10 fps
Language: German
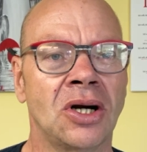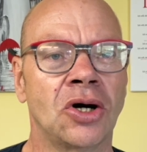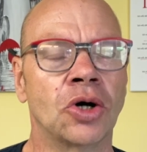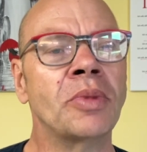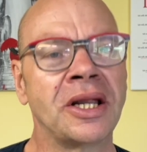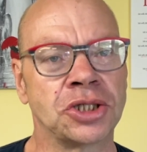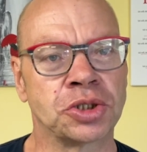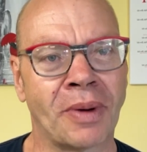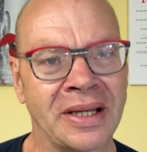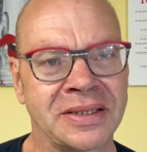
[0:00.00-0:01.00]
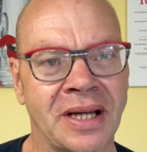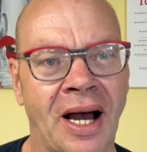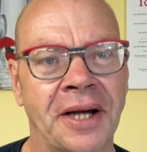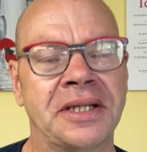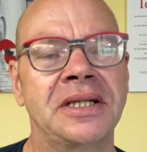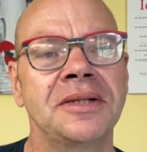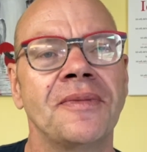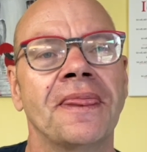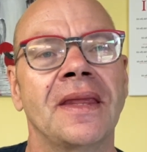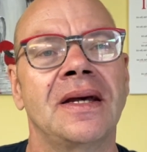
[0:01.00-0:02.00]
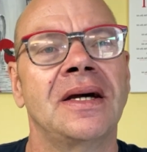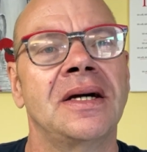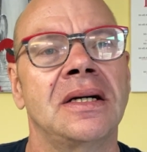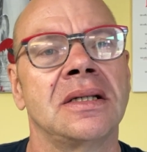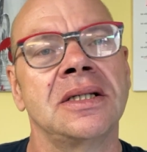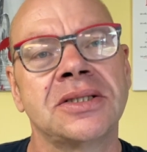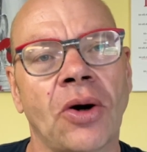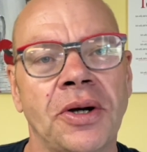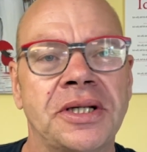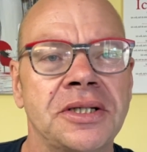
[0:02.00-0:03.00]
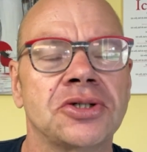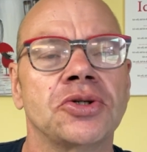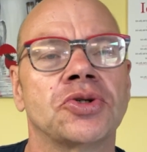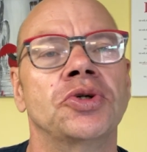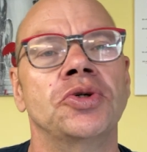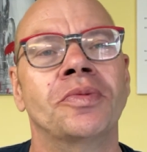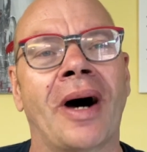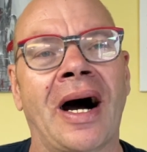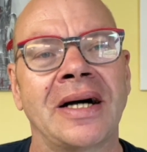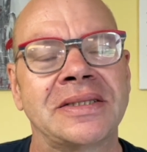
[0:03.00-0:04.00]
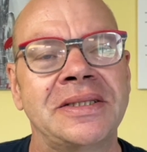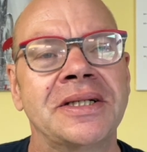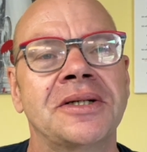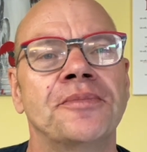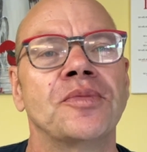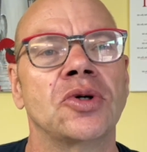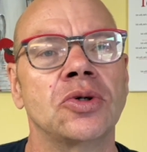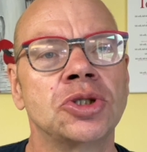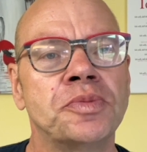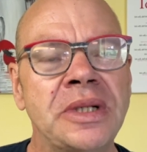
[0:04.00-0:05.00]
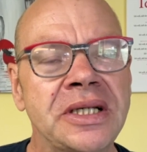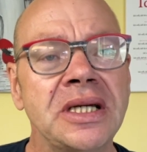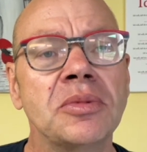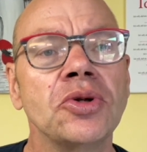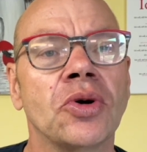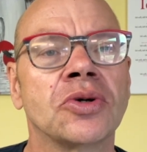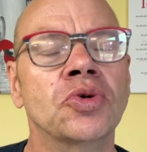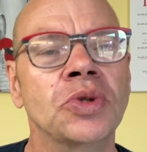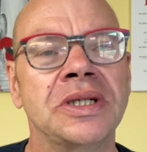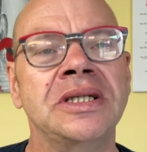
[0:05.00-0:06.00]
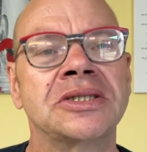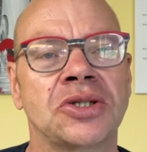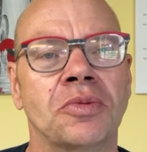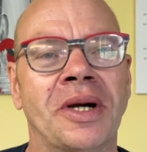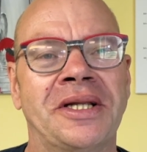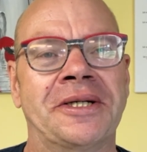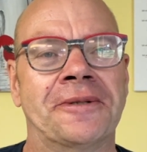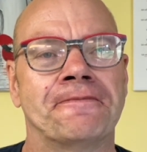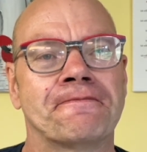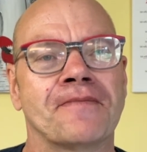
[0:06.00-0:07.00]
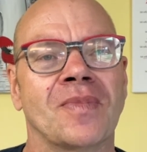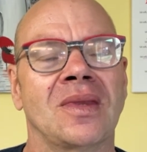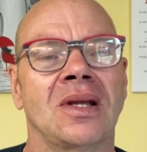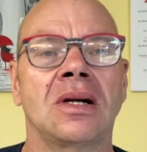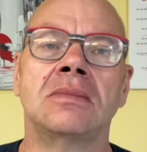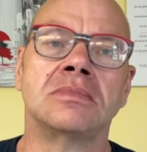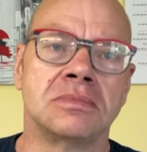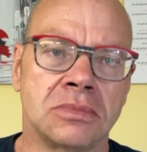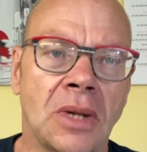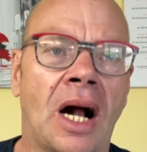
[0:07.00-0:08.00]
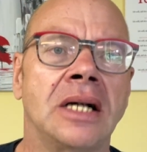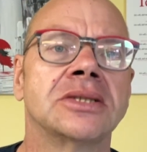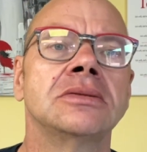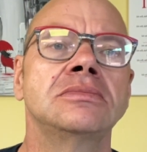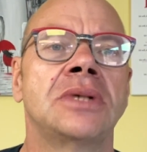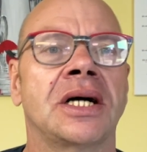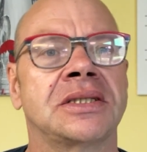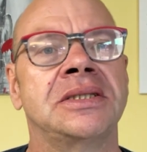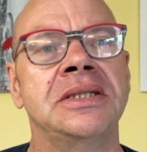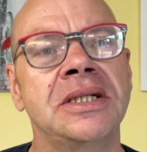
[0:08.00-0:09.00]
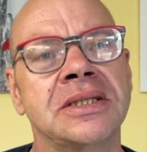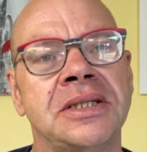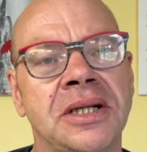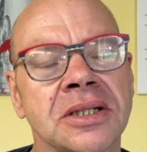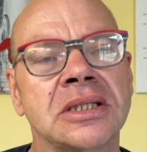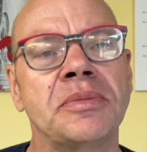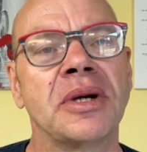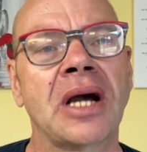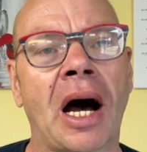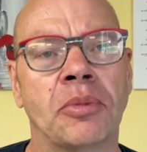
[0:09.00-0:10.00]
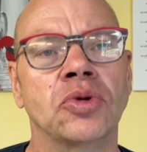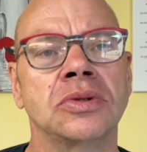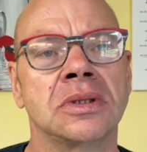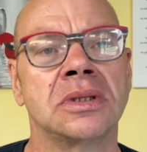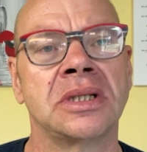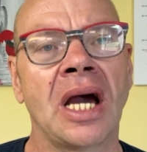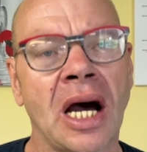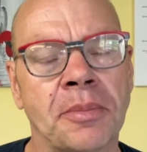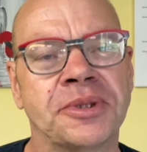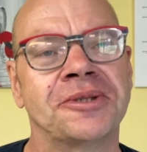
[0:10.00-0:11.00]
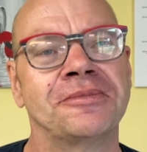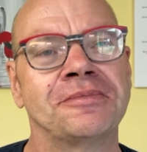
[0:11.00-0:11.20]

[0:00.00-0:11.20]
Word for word: Und meine Schwester Heidi, die ist heute schon über 80 und spielt immer noch gut Instrumente. Also hat sie sicher die Begabung geerbt.